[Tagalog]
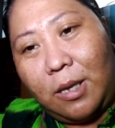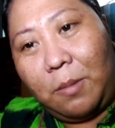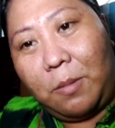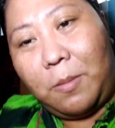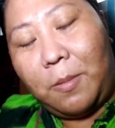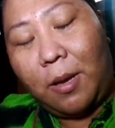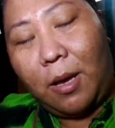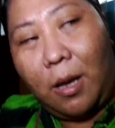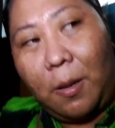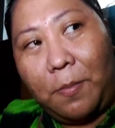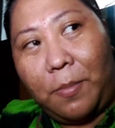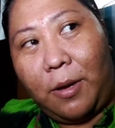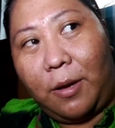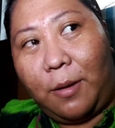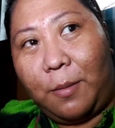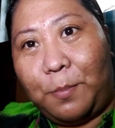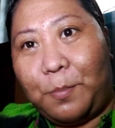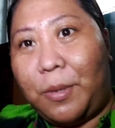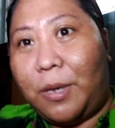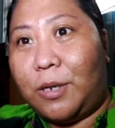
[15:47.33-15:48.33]
Di
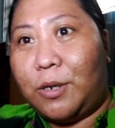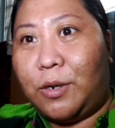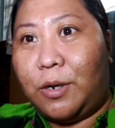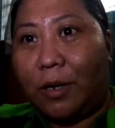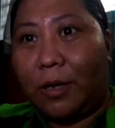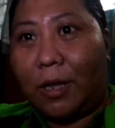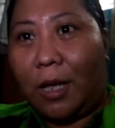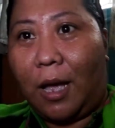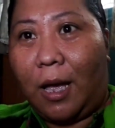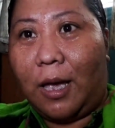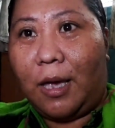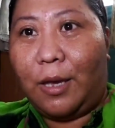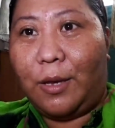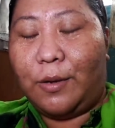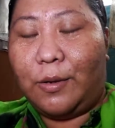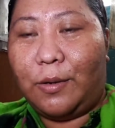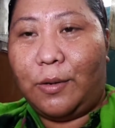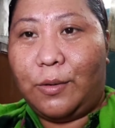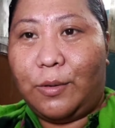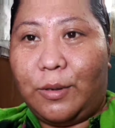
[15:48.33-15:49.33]
makapag-picture
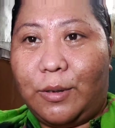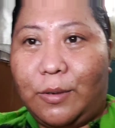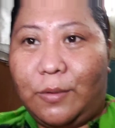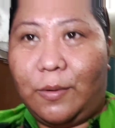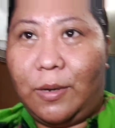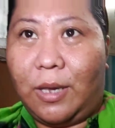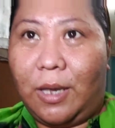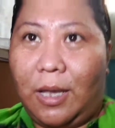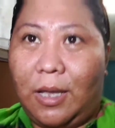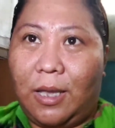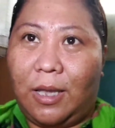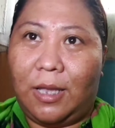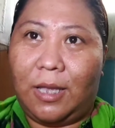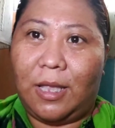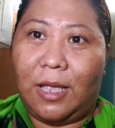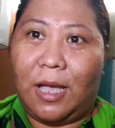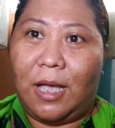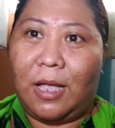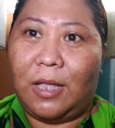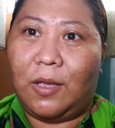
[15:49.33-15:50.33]
tayo. So, ayan,
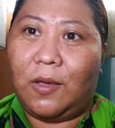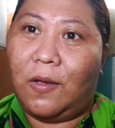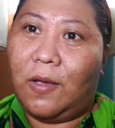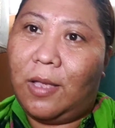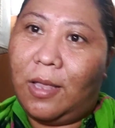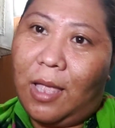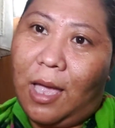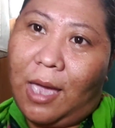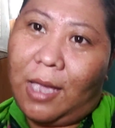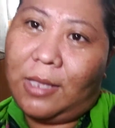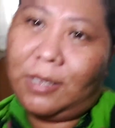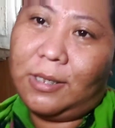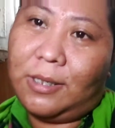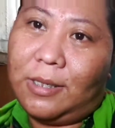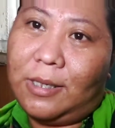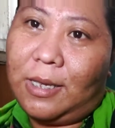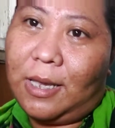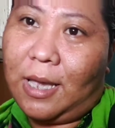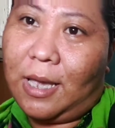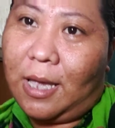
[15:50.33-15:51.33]
hinginaan ko yung
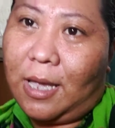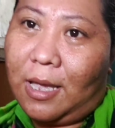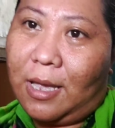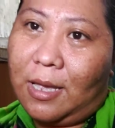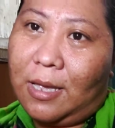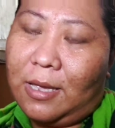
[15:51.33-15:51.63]
lights niya.